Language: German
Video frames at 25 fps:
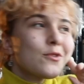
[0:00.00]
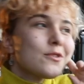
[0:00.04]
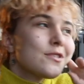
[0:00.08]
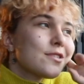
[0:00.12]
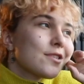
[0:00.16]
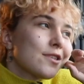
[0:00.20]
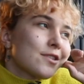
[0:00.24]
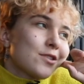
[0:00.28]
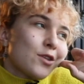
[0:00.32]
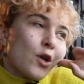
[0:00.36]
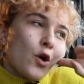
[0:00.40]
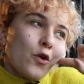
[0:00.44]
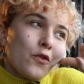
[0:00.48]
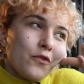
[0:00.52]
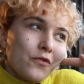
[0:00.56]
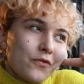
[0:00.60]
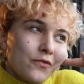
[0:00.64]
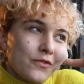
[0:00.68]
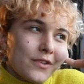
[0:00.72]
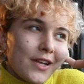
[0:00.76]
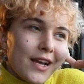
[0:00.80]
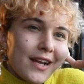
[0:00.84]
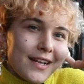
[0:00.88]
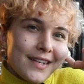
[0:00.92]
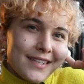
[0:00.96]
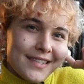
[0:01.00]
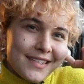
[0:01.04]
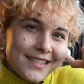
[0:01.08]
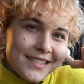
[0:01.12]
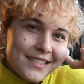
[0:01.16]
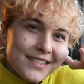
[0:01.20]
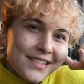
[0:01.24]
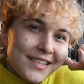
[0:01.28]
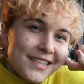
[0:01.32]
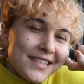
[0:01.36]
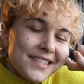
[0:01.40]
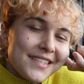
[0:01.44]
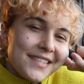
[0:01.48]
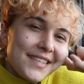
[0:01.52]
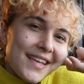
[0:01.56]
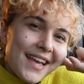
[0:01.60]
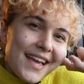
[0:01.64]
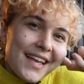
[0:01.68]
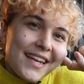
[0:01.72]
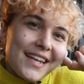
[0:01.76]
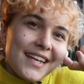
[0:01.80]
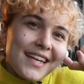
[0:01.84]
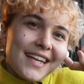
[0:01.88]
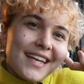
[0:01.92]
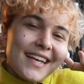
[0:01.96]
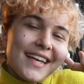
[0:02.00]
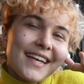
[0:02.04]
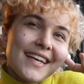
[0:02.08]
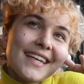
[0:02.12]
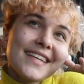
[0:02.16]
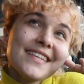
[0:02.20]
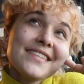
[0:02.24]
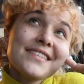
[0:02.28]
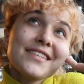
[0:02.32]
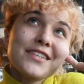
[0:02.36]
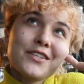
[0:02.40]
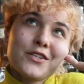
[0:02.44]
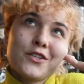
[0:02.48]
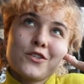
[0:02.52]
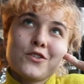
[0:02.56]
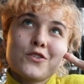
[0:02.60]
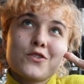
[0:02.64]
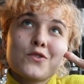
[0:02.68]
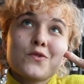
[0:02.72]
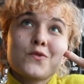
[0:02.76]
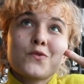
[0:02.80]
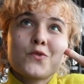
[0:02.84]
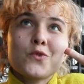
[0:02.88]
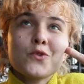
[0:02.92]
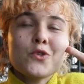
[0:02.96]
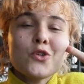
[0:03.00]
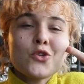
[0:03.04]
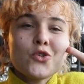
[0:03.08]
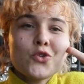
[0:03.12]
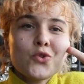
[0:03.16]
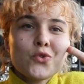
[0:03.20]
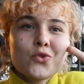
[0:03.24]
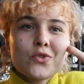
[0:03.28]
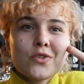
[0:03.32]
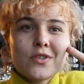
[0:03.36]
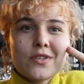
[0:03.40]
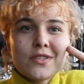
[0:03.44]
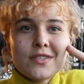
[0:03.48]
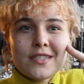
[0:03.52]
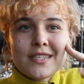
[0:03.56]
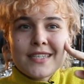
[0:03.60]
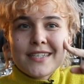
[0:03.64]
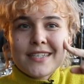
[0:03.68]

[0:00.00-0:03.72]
unseres Aufenthaltes ist ein riesiges, wunderschönes,